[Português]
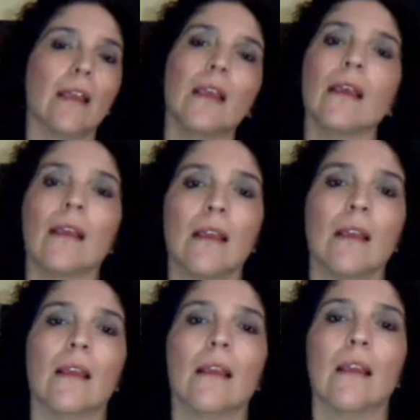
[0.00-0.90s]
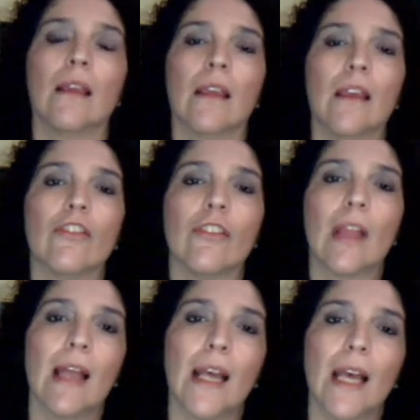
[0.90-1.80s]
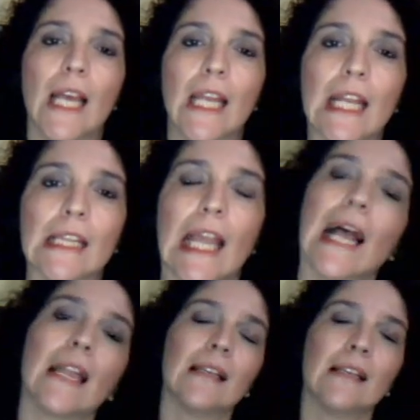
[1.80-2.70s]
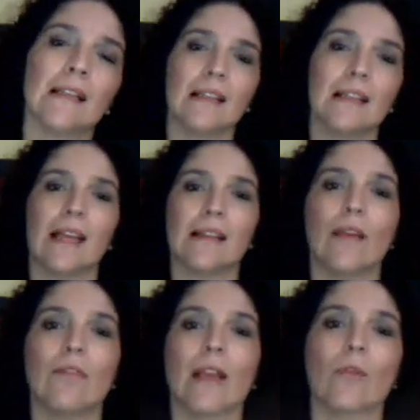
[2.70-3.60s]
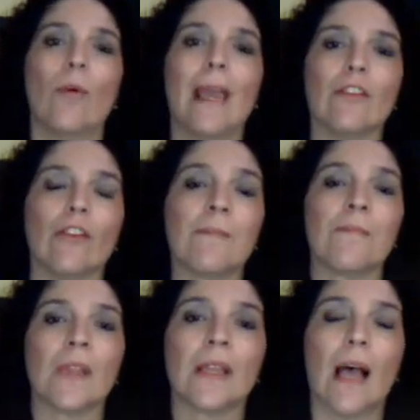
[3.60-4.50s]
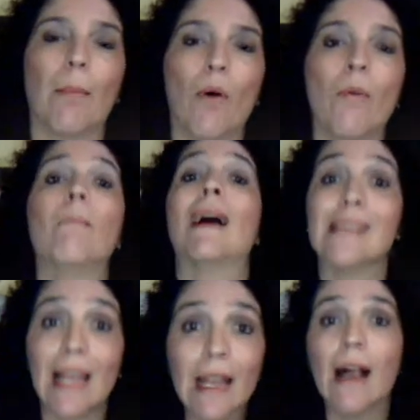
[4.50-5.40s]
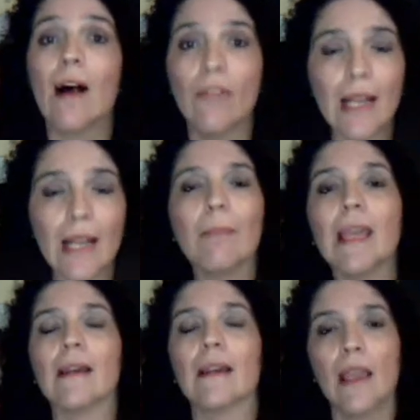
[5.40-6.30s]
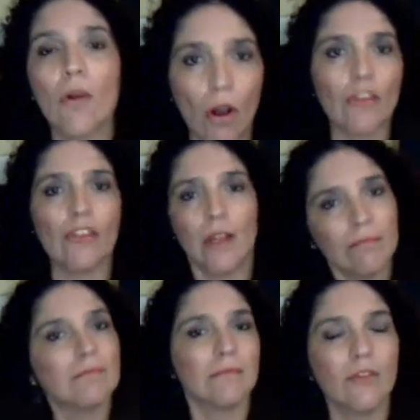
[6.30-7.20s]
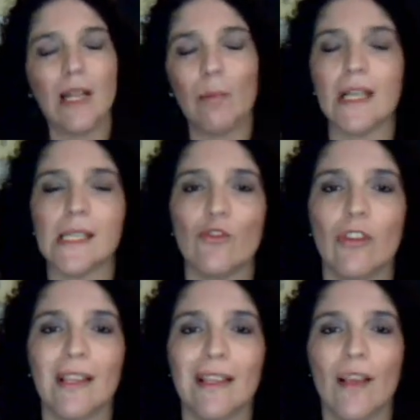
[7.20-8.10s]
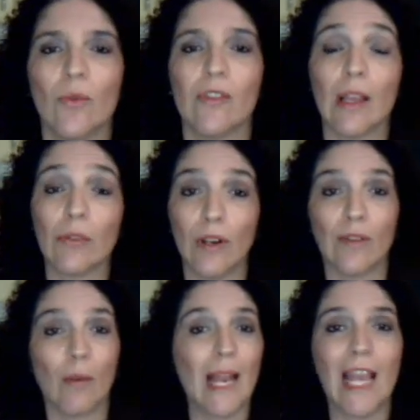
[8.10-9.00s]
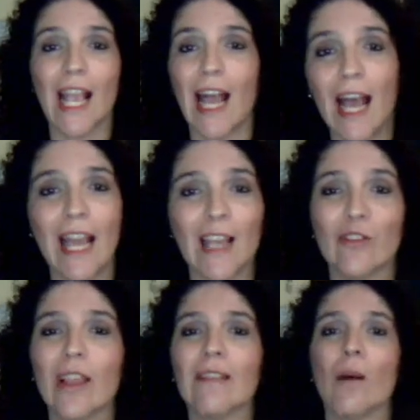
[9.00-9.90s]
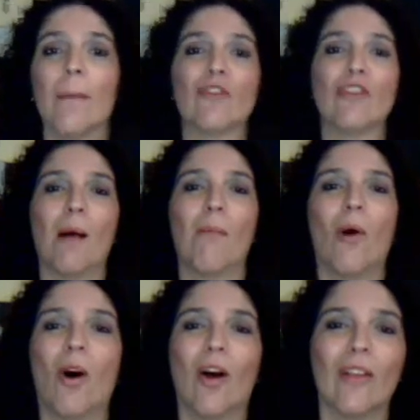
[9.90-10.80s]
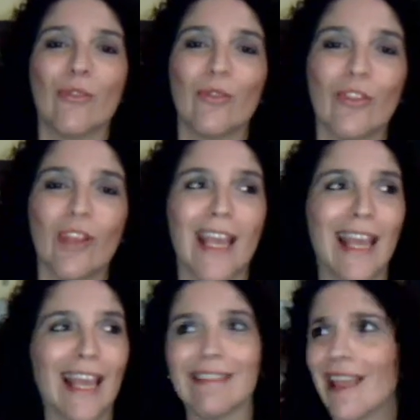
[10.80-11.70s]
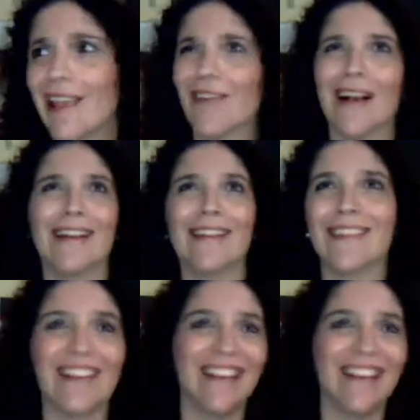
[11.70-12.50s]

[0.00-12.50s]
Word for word: que, que está na, na tela da TV atualmente tá bom? Mas é legal, vale a pena. Quem gosta, vale a pena assistir. Os atores são bem legais, são bem charmosos. É, tem uma.